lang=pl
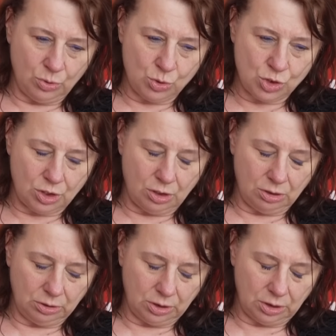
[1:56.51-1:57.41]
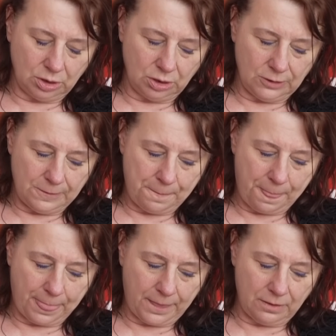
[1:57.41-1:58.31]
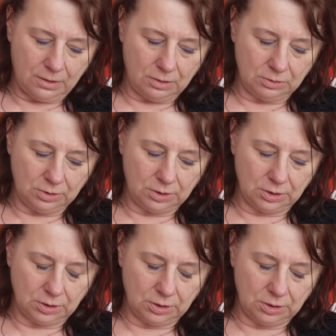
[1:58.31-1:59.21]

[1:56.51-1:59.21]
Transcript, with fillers: już od, mm, od